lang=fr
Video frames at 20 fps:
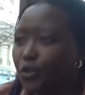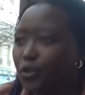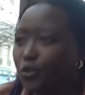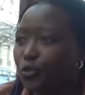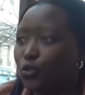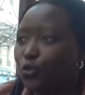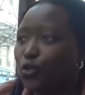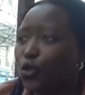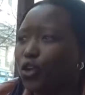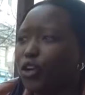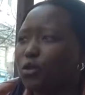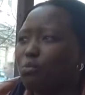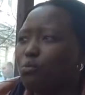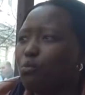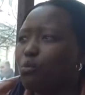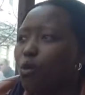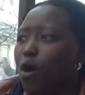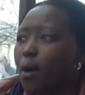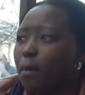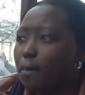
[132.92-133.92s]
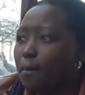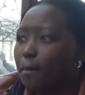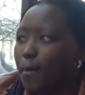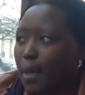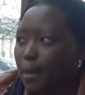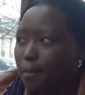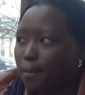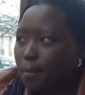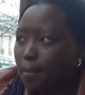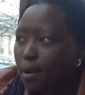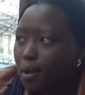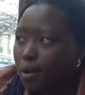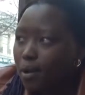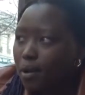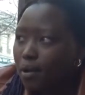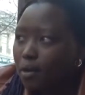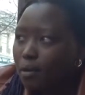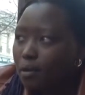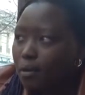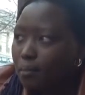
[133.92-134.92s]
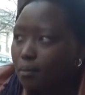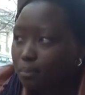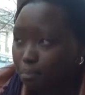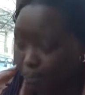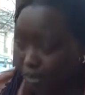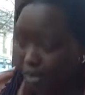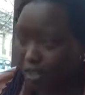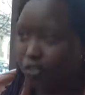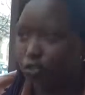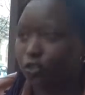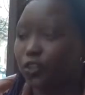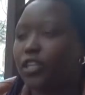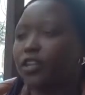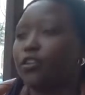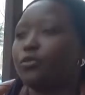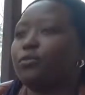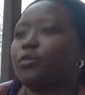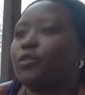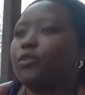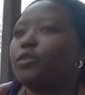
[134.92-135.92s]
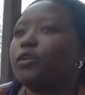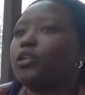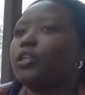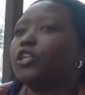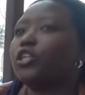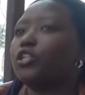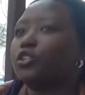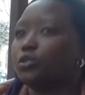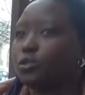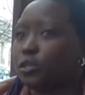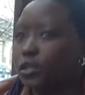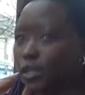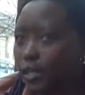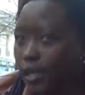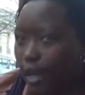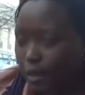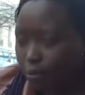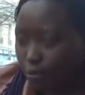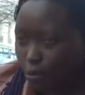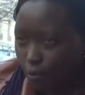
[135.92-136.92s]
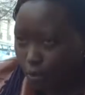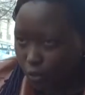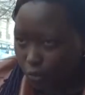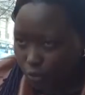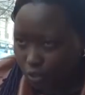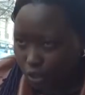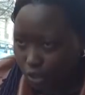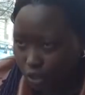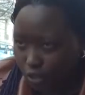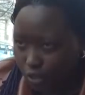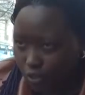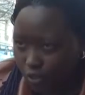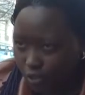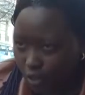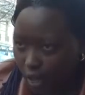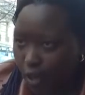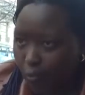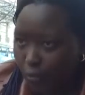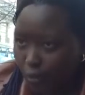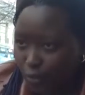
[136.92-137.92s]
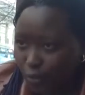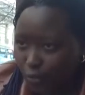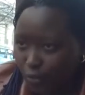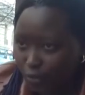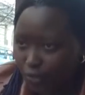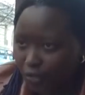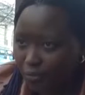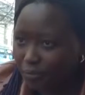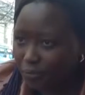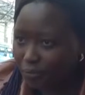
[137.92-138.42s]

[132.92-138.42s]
donc moi-même, personnellement, je sais qu'à un moment donné, j'ai abandonné.